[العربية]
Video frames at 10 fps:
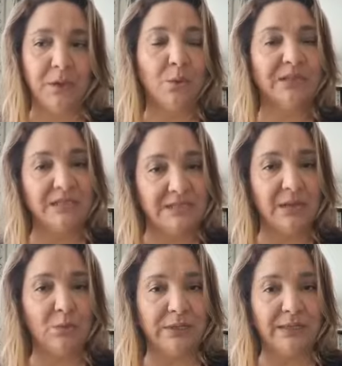
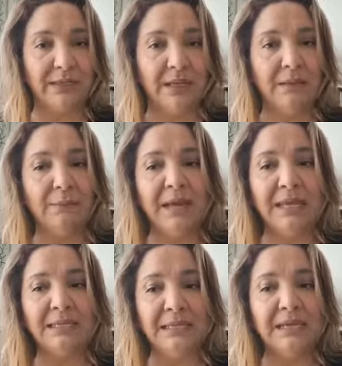وتزامنا مع
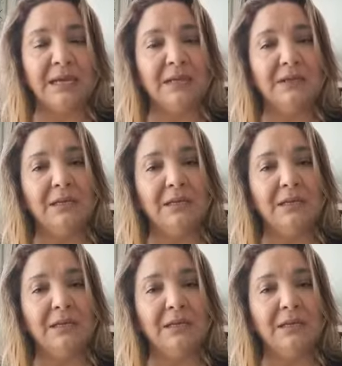انعقاد